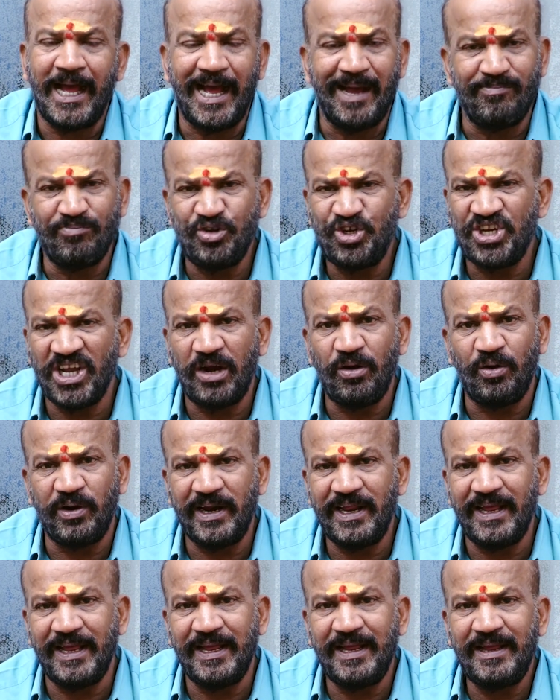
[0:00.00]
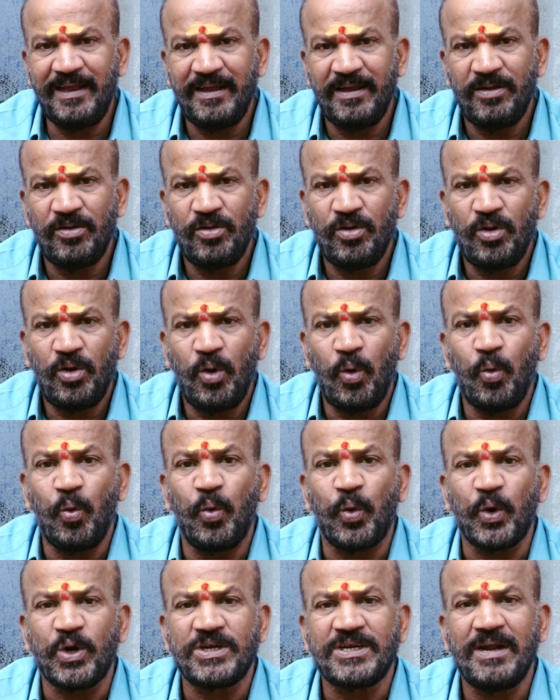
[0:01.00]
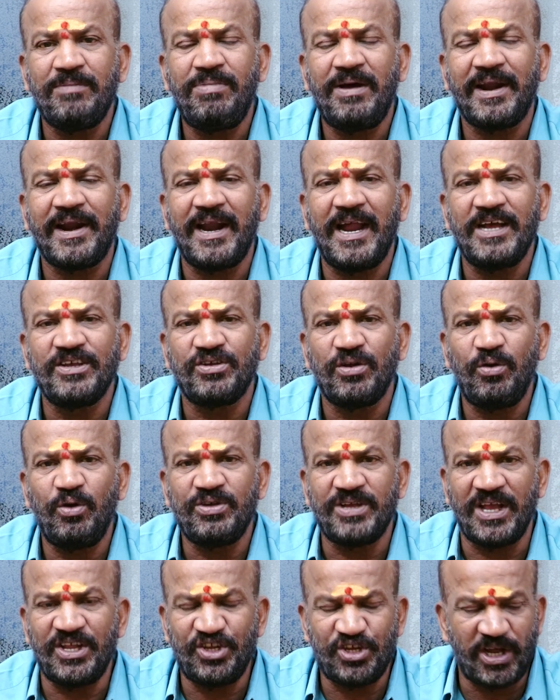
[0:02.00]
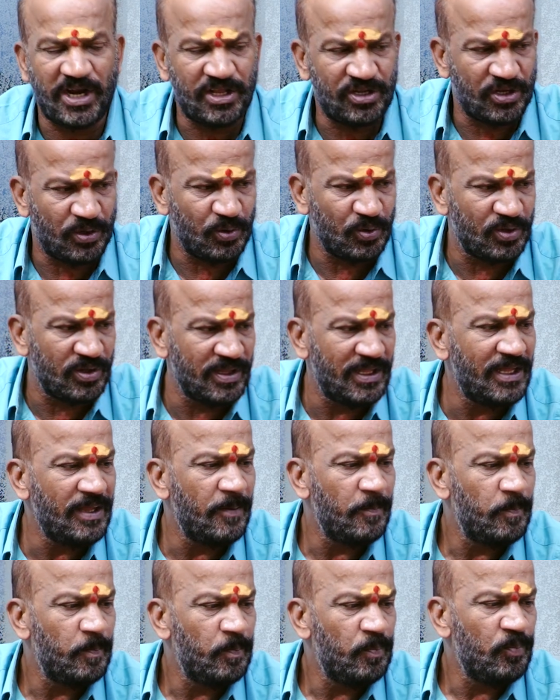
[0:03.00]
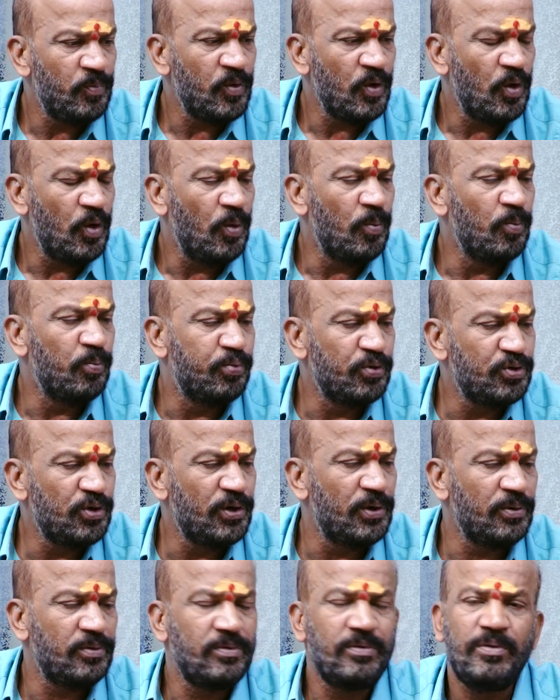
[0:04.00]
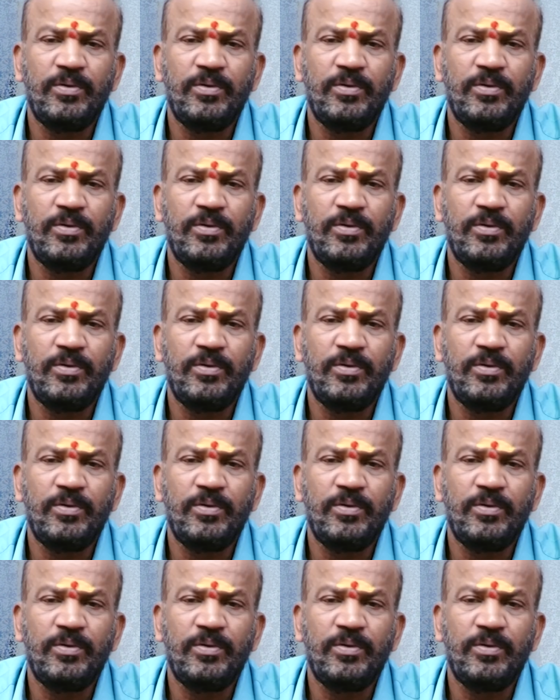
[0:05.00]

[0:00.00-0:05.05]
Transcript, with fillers: అంశలోని వృషభ రాశిలో సంచారం జరుగుతుంది బుధుడు